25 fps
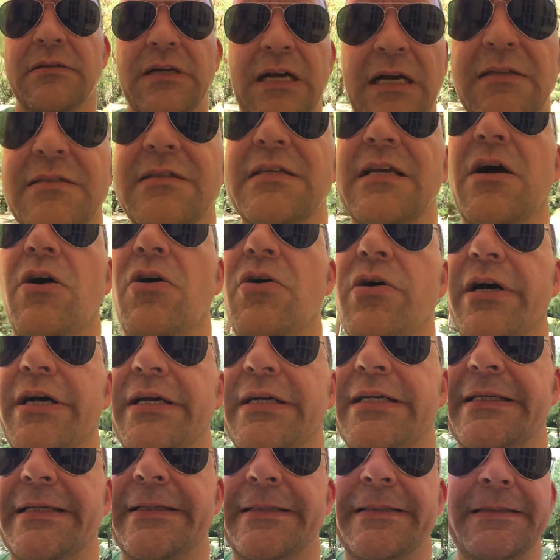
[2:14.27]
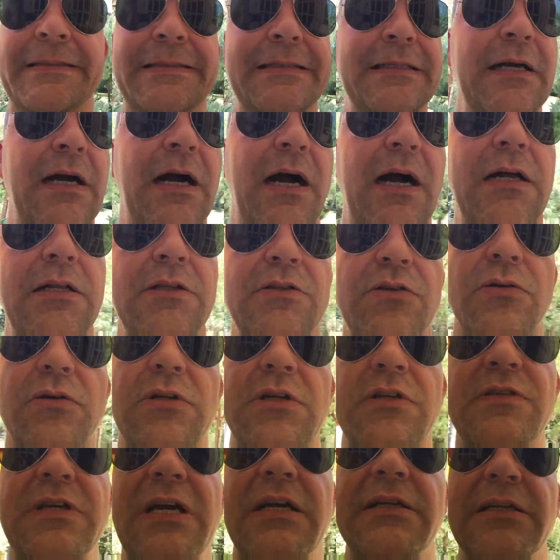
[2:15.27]
Hast ja auch recht. Also,
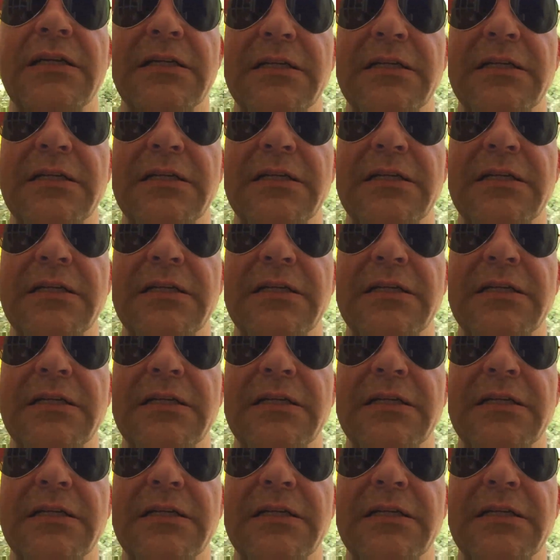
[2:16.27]
gesagt,